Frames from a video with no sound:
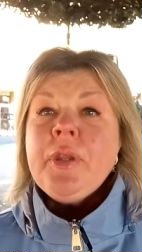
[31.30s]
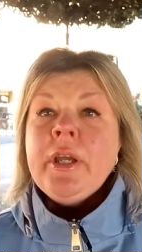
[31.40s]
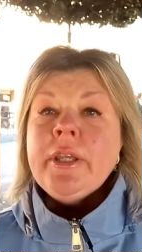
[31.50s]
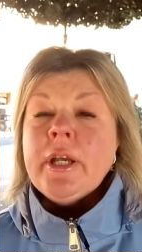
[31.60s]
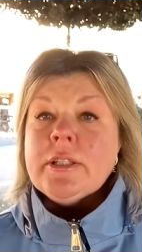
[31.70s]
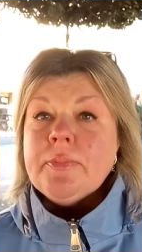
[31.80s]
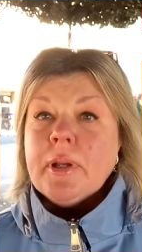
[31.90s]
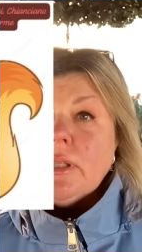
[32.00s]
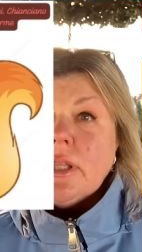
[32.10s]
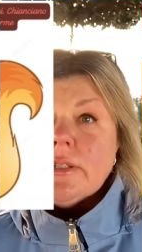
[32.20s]
я
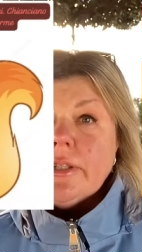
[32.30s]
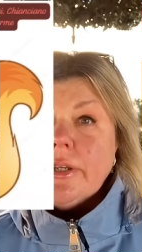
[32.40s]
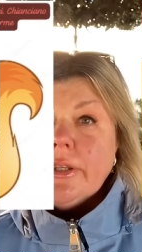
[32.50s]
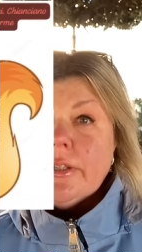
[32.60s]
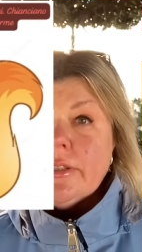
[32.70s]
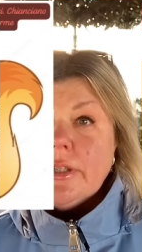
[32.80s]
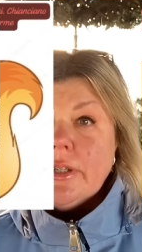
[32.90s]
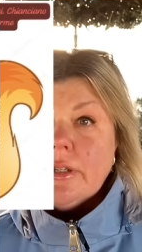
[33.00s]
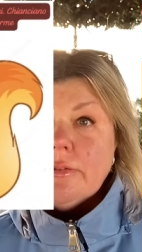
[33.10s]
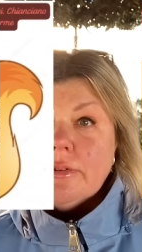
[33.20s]
смогла
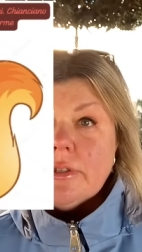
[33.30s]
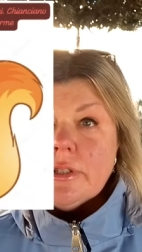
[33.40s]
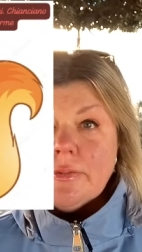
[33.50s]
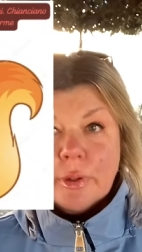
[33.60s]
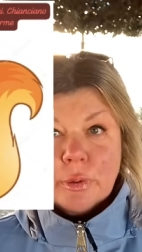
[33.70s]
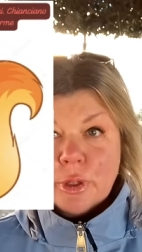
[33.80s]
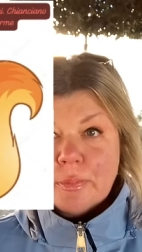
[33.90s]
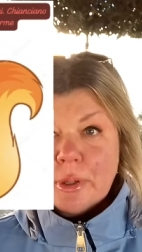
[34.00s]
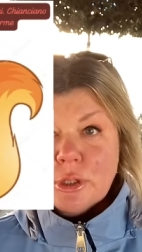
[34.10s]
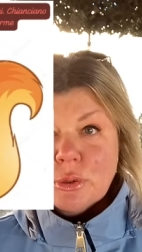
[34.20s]
зарегистрировать свою
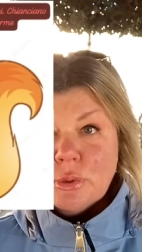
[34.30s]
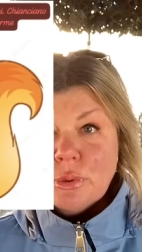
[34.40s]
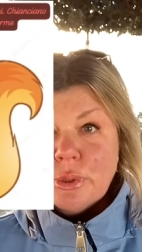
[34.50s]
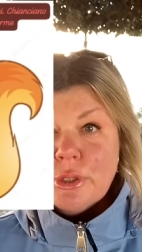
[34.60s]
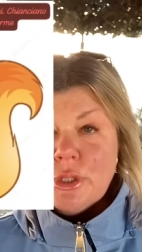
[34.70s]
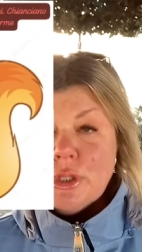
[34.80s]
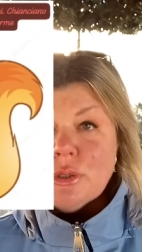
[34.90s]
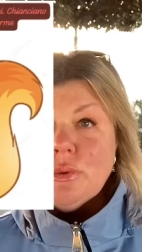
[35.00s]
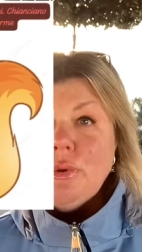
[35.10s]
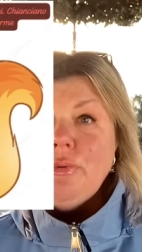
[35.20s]
небольшую
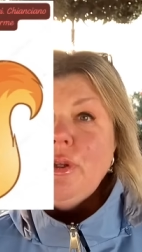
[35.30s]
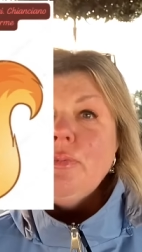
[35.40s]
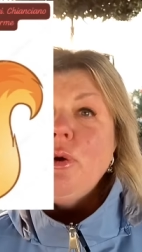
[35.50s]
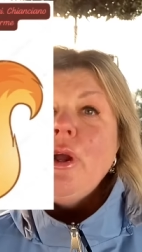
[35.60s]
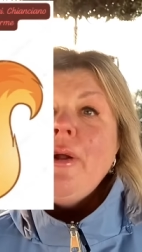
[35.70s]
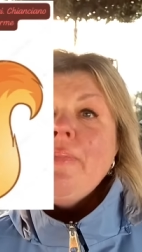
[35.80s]
туристическую фирму.